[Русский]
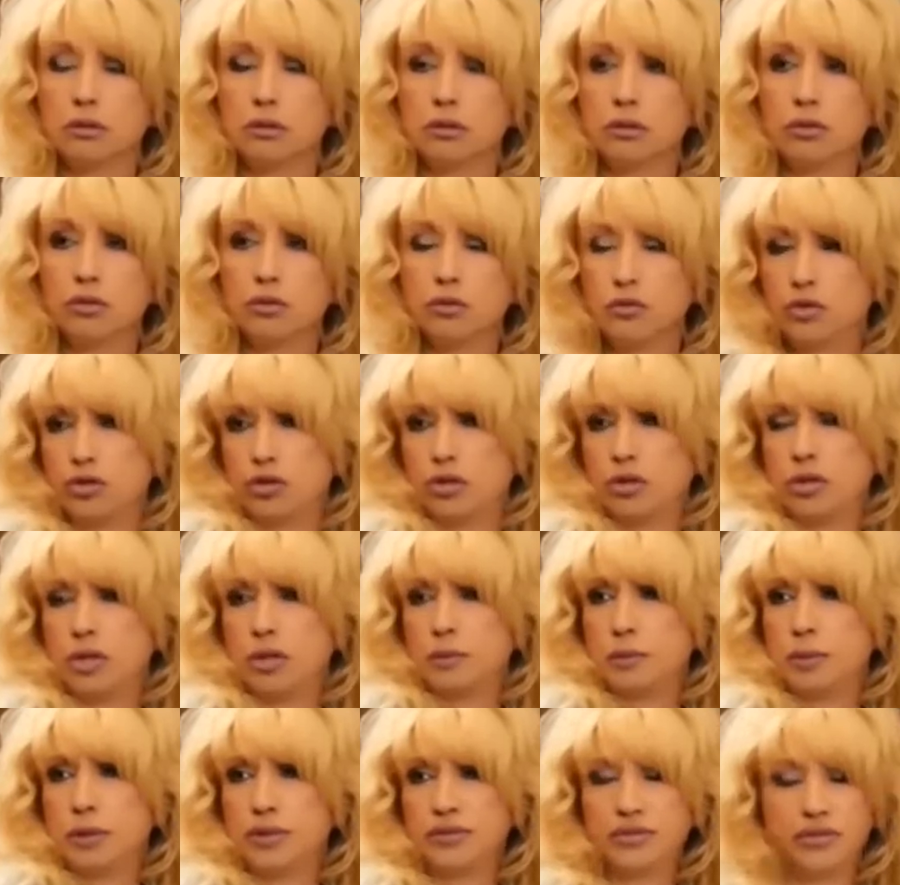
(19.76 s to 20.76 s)
Думаю, что
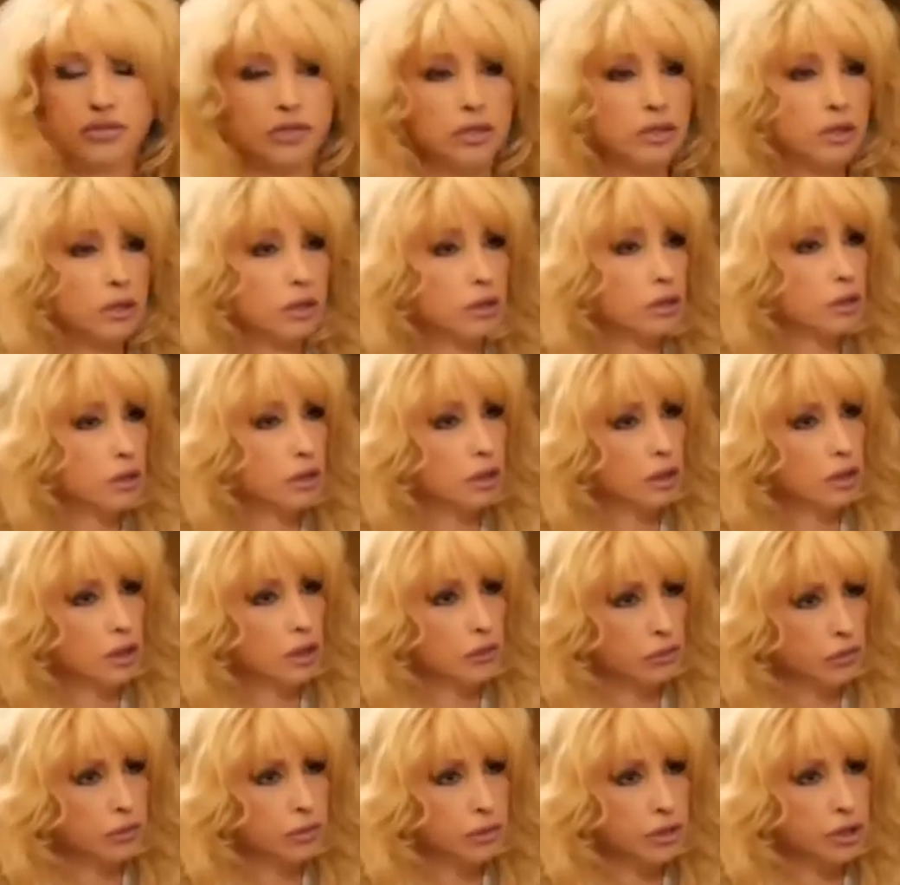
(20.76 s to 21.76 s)
это за профессия
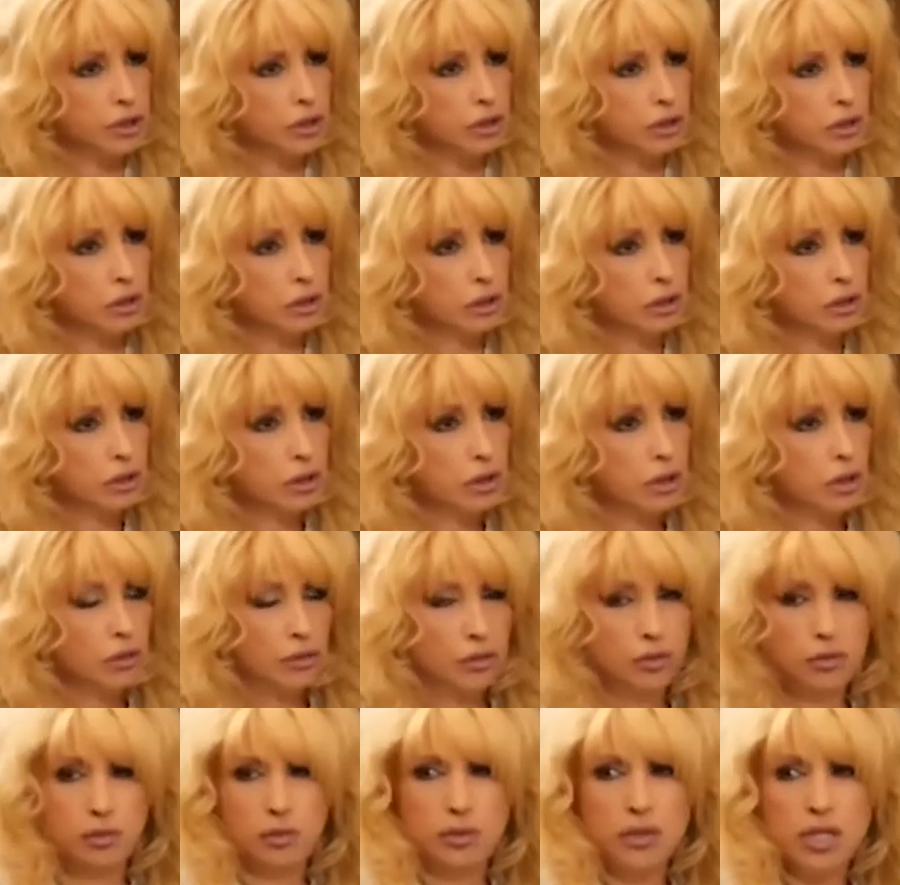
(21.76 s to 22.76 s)
такая вообще-то?
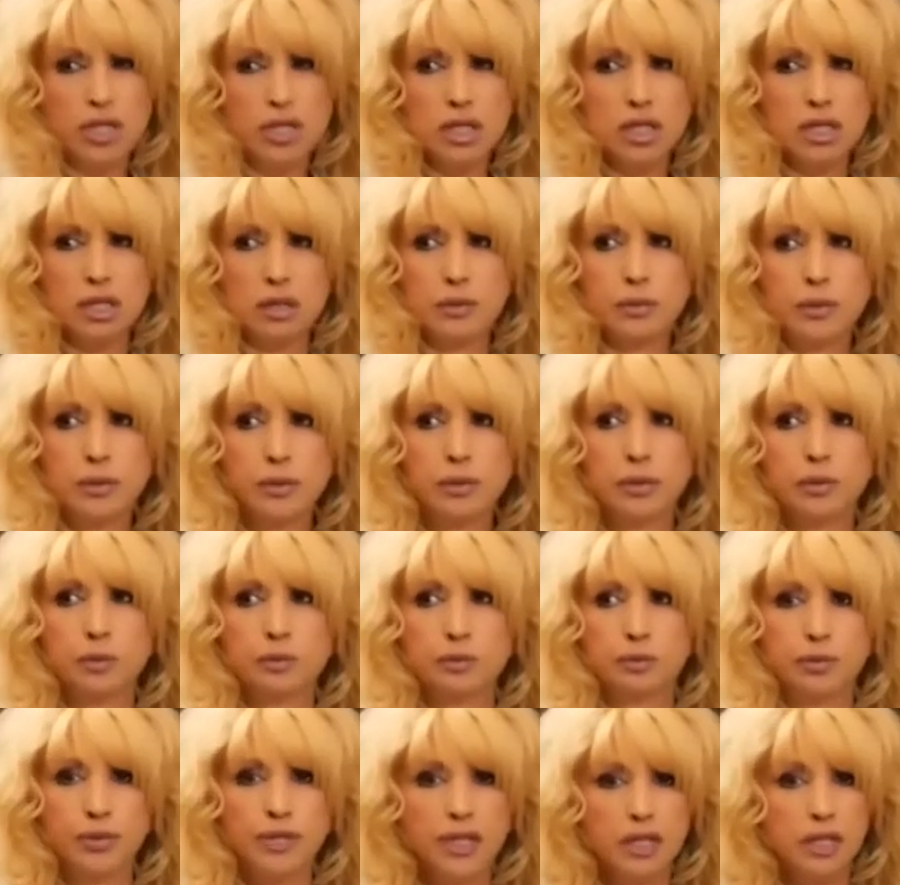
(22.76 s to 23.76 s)
Вот меня сейчас, например,
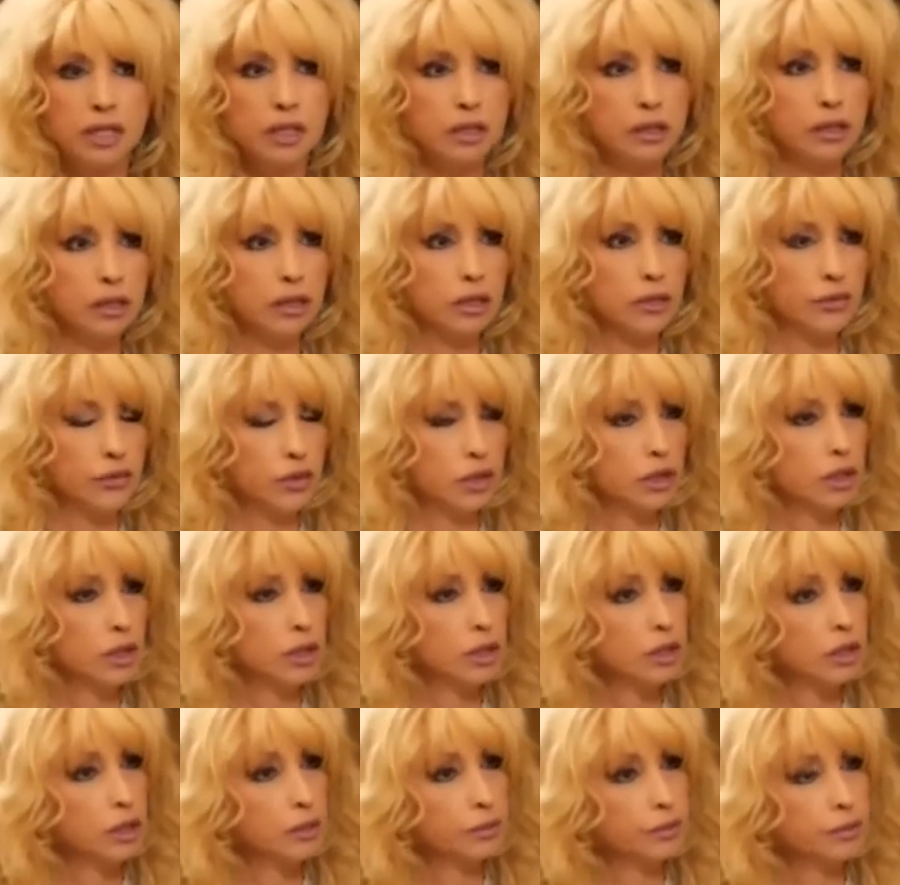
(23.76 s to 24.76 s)
бесит, когда все
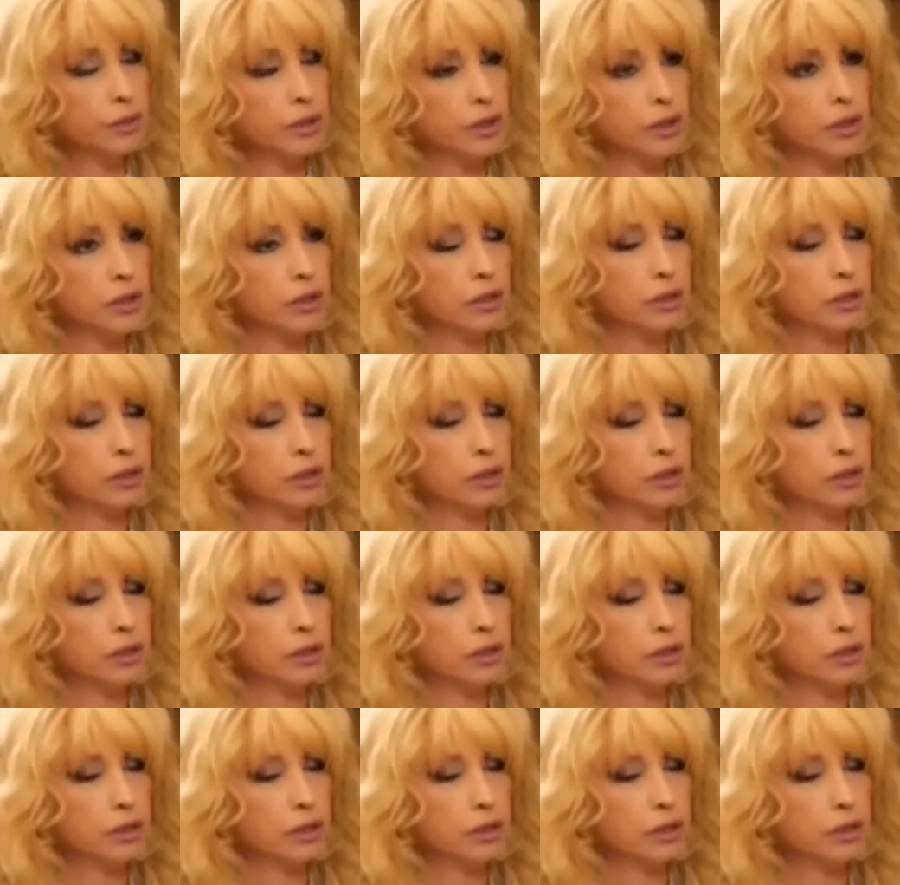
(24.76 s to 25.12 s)
хотят петь.